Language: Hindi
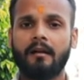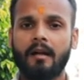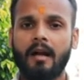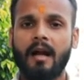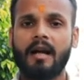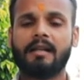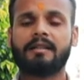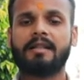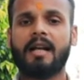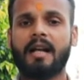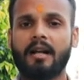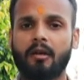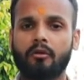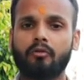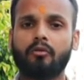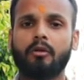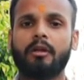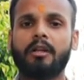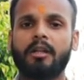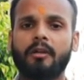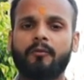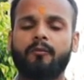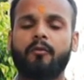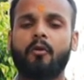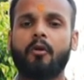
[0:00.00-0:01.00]
एस आर
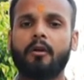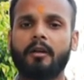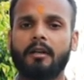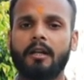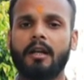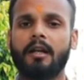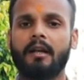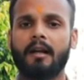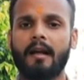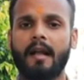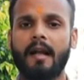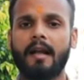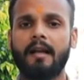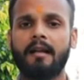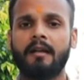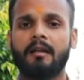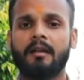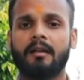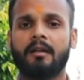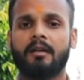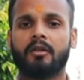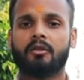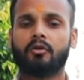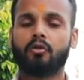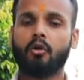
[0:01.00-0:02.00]
ट्वेंटी फोर की लड़ाई
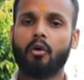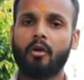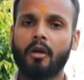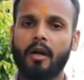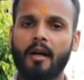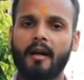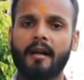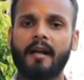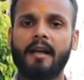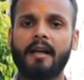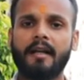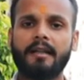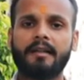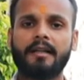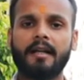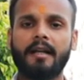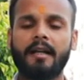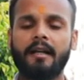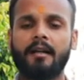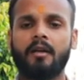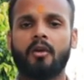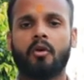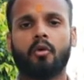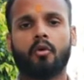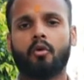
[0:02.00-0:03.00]
जो लड़ रहे थे
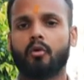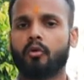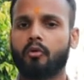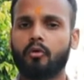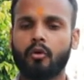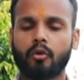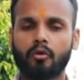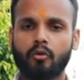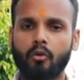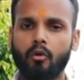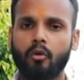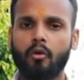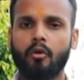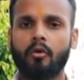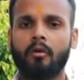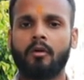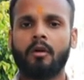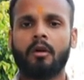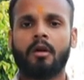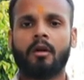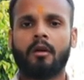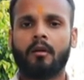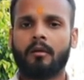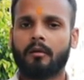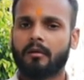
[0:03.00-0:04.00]
उनको तो
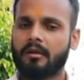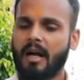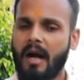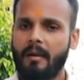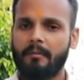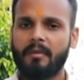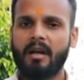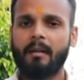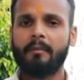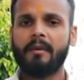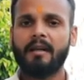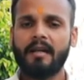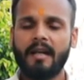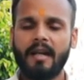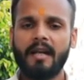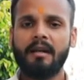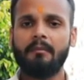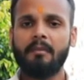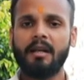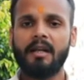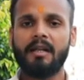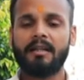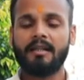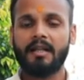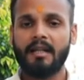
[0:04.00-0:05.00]
कामयाबी नहीं
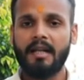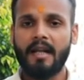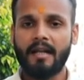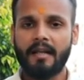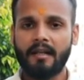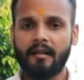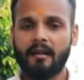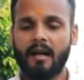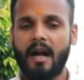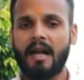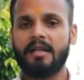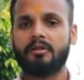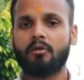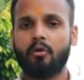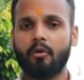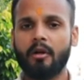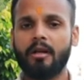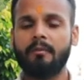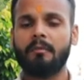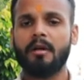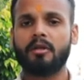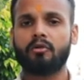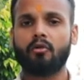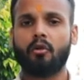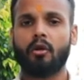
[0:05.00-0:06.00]
मिली थी लेकिन राजौरी
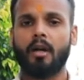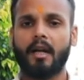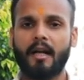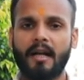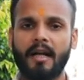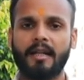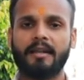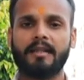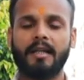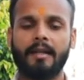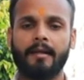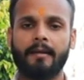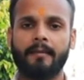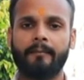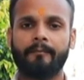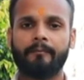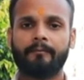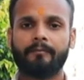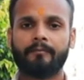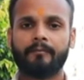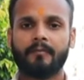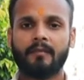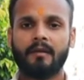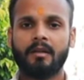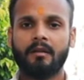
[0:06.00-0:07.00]
में जो लगे थे
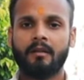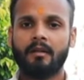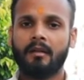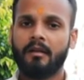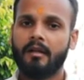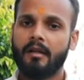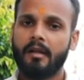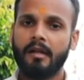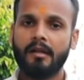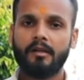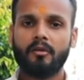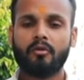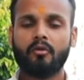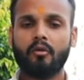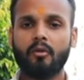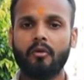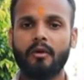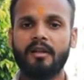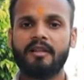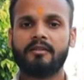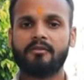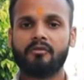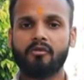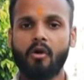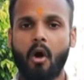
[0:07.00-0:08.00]
इनको
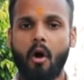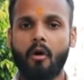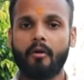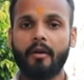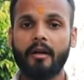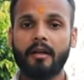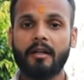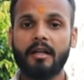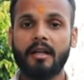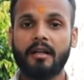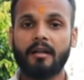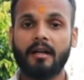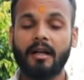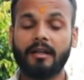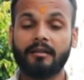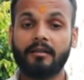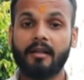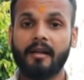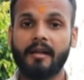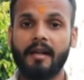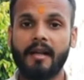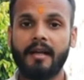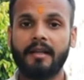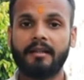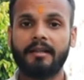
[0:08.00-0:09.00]
इस नौकरी की कदर
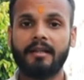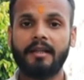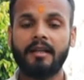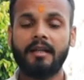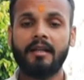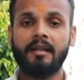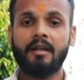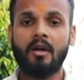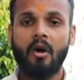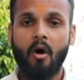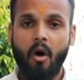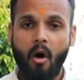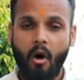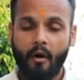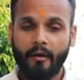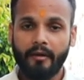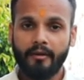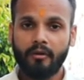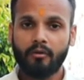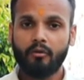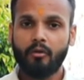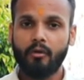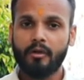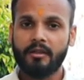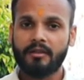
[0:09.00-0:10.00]
नहीं थी और
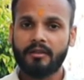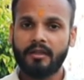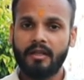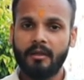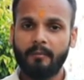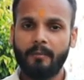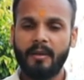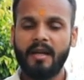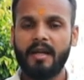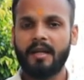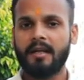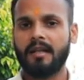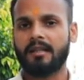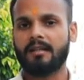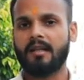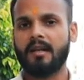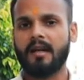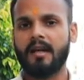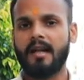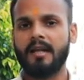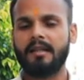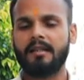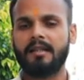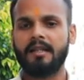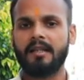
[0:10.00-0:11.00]
इनको इसकी भी कदर
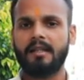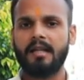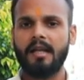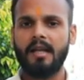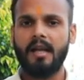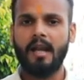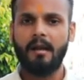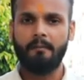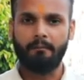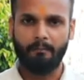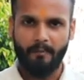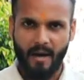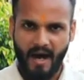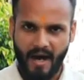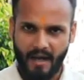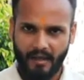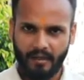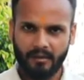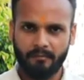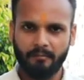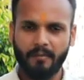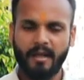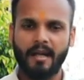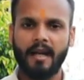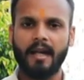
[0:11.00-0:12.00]
नहीं थी कि ये
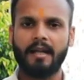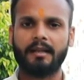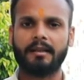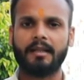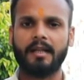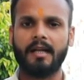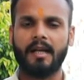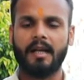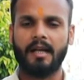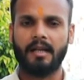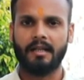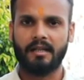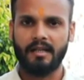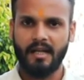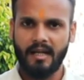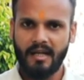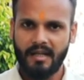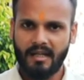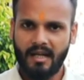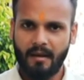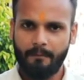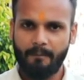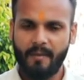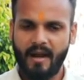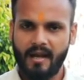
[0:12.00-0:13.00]
भारत में रहते हैं यहीं
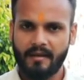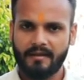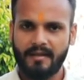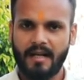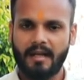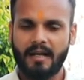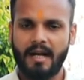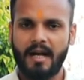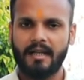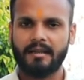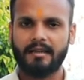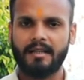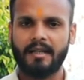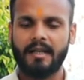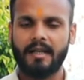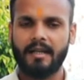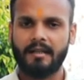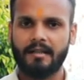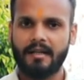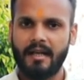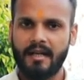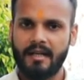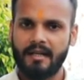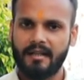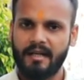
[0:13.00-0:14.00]
का पैसा खाते हैं
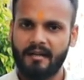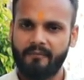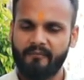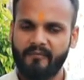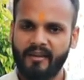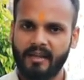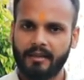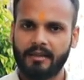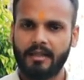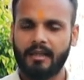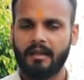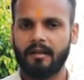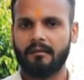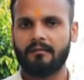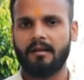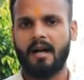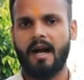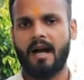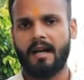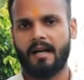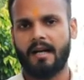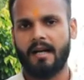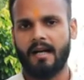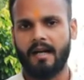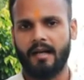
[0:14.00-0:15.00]
यहीं का वेतन
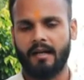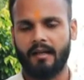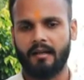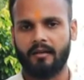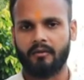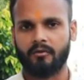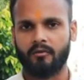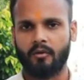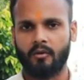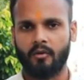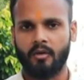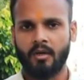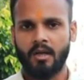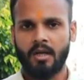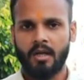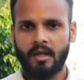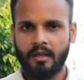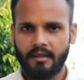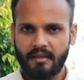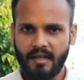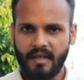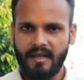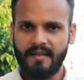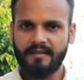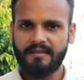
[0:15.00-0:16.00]
आ रहा है इनको
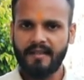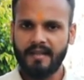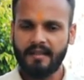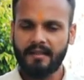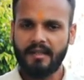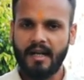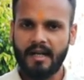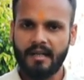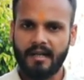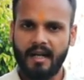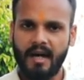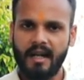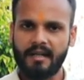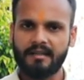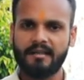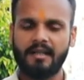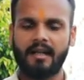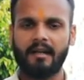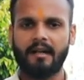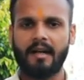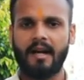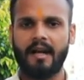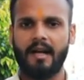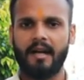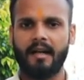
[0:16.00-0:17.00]
यहीं से इनका घर चल
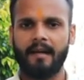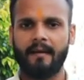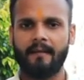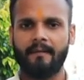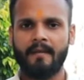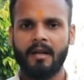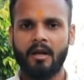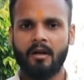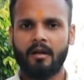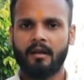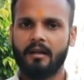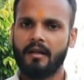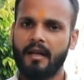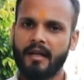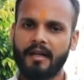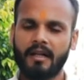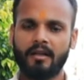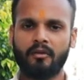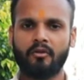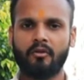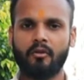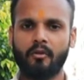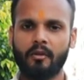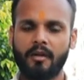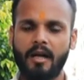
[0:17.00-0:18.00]
रहा है
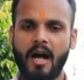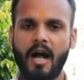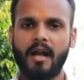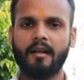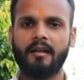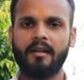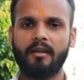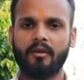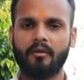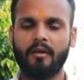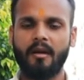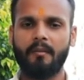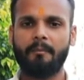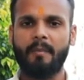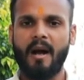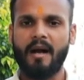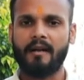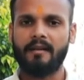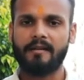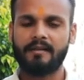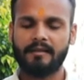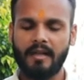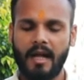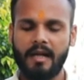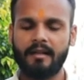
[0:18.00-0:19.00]
लेकिन गुणगान इन्होंने
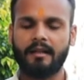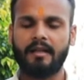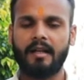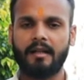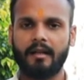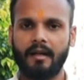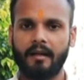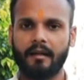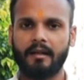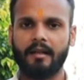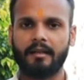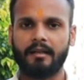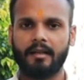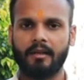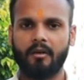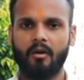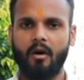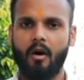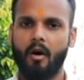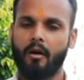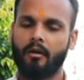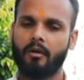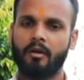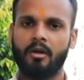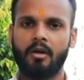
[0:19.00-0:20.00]
पाकिस्तान के करने थे
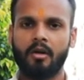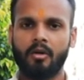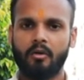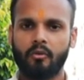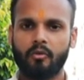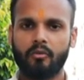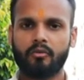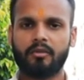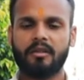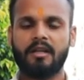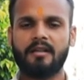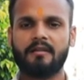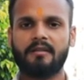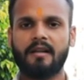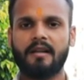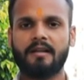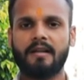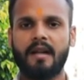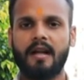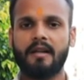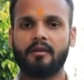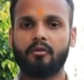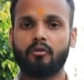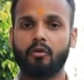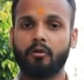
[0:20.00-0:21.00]
और उसकी
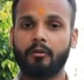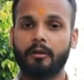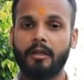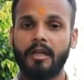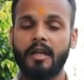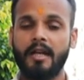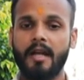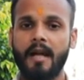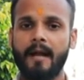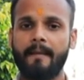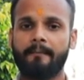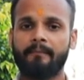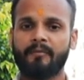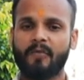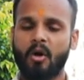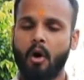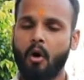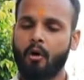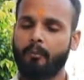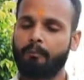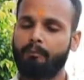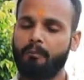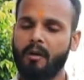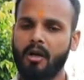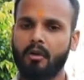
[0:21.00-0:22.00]
सज़ा इनको दी है
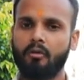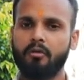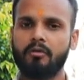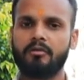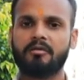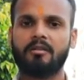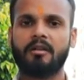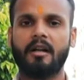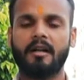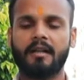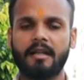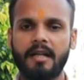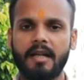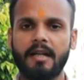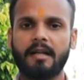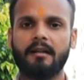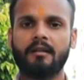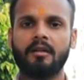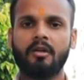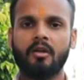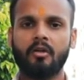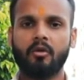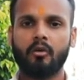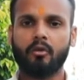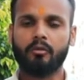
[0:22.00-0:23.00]
और बिल्कुल सटीक
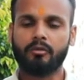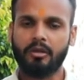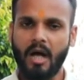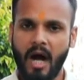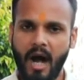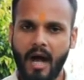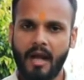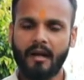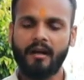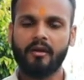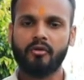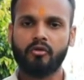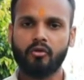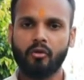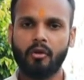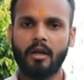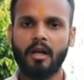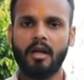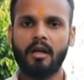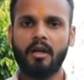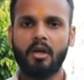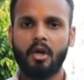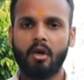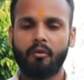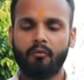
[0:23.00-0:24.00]
उदाहरण जो
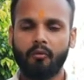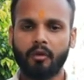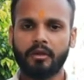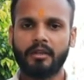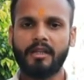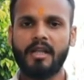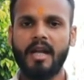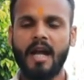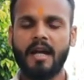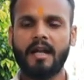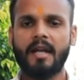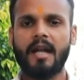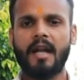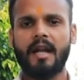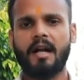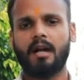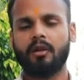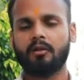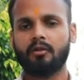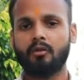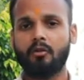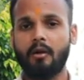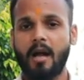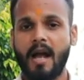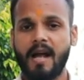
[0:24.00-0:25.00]
है वो दिया गया है
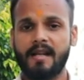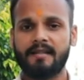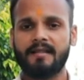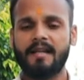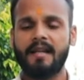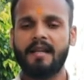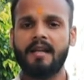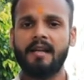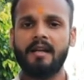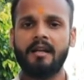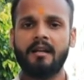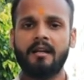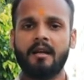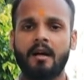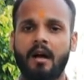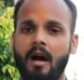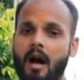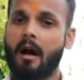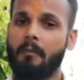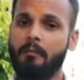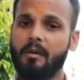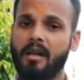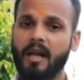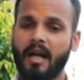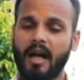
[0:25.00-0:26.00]
तो ऐसे ही
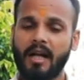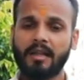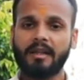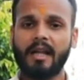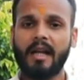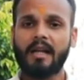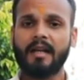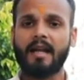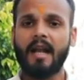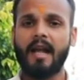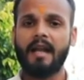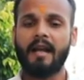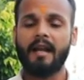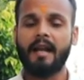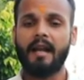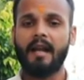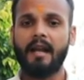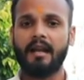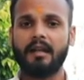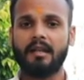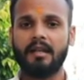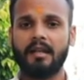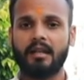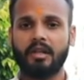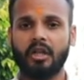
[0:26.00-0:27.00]
हम लगातार कह रहे
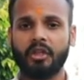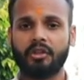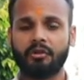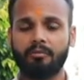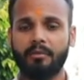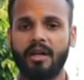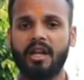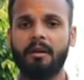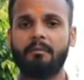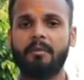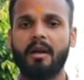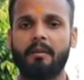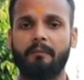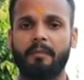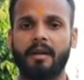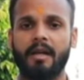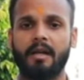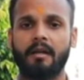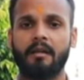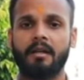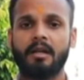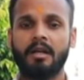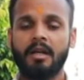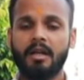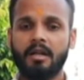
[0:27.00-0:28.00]
हैं कि कश्मीर में
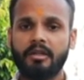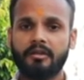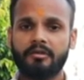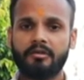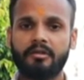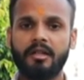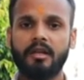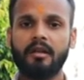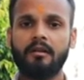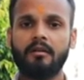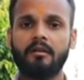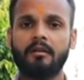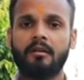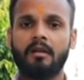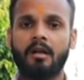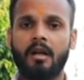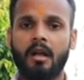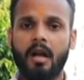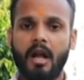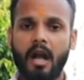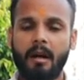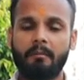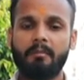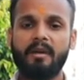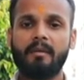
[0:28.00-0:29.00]
भी जिन
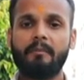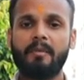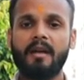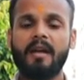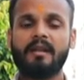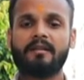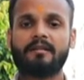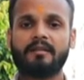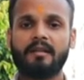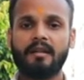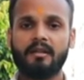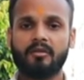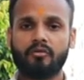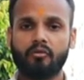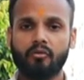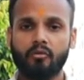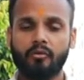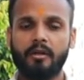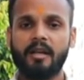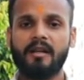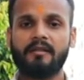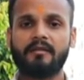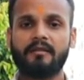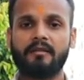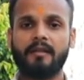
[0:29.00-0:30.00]
एम के
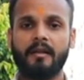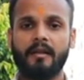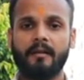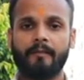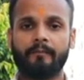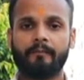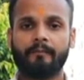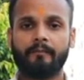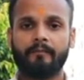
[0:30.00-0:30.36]
स्टूडेंट्स ने